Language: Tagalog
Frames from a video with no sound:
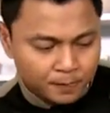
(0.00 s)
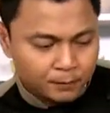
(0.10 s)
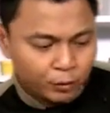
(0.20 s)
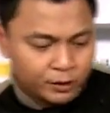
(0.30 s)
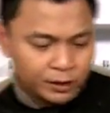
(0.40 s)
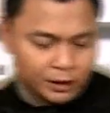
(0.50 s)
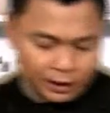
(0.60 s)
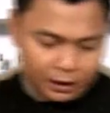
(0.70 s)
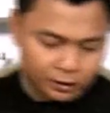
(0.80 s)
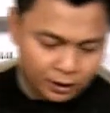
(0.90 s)
pwede na
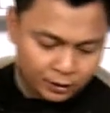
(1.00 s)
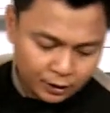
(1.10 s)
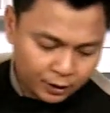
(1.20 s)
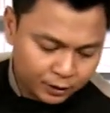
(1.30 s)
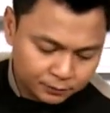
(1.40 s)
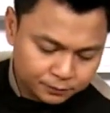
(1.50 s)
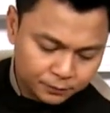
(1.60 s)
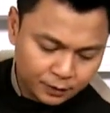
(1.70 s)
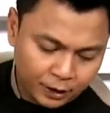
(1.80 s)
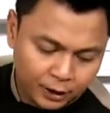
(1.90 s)
natin
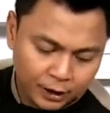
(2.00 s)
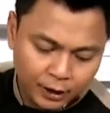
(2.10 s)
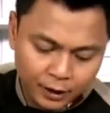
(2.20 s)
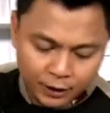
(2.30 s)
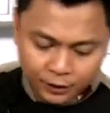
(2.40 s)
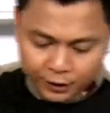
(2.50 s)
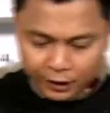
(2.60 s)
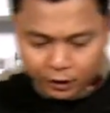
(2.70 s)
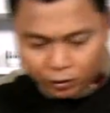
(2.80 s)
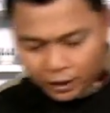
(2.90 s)

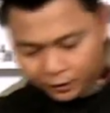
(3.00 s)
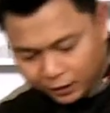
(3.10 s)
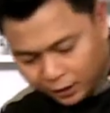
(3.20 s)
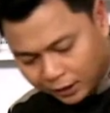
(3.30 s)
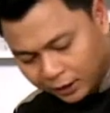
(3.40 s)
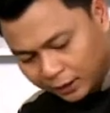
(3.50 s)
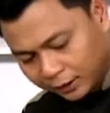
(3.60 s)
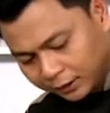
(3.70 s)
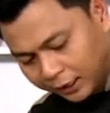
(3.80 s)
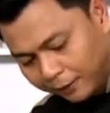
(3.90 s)
i-grill yung ating uh,
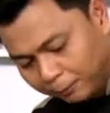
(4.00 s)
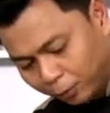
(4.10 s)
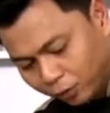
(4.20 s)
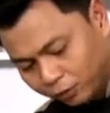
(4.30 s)
liempo.